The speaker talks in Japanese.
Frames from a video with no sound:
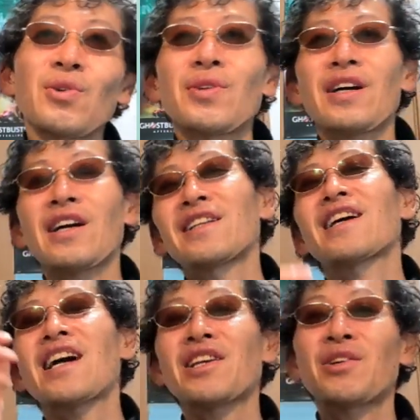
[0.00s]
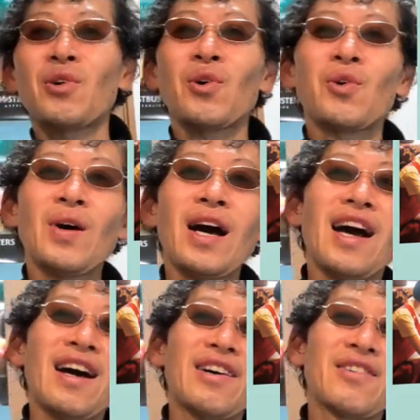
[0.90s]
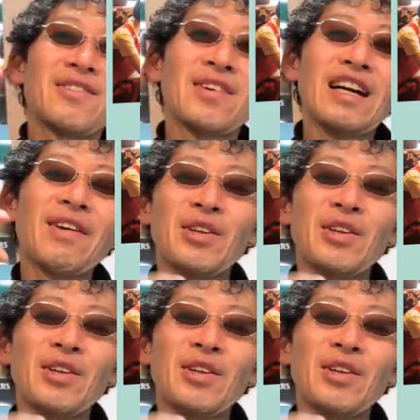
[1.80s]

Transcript: その、だから稲垣吾郎は若